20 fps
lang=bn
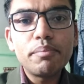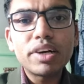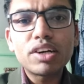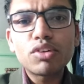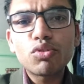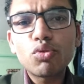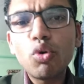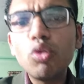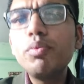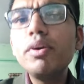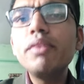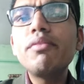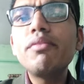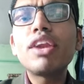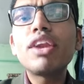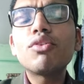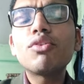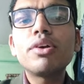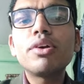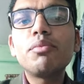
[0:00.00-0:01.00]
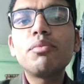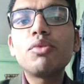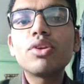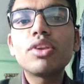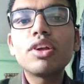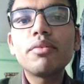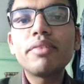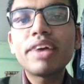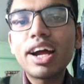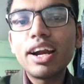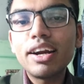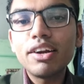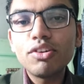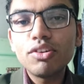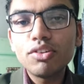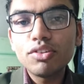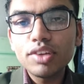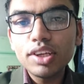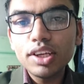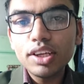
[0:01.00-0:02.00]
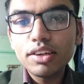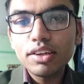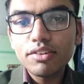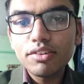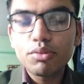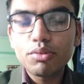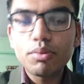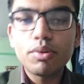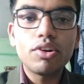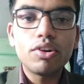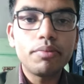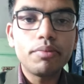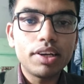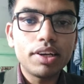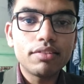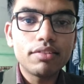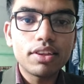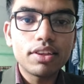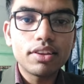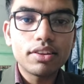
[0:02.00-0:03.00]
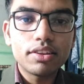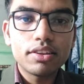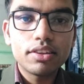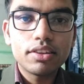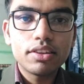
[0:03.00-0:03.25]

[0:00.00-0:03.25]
বাট খুবই ভালো করে পড়তে হবে কার্ডিওলজি রেসপিরেটরি মেডিসিন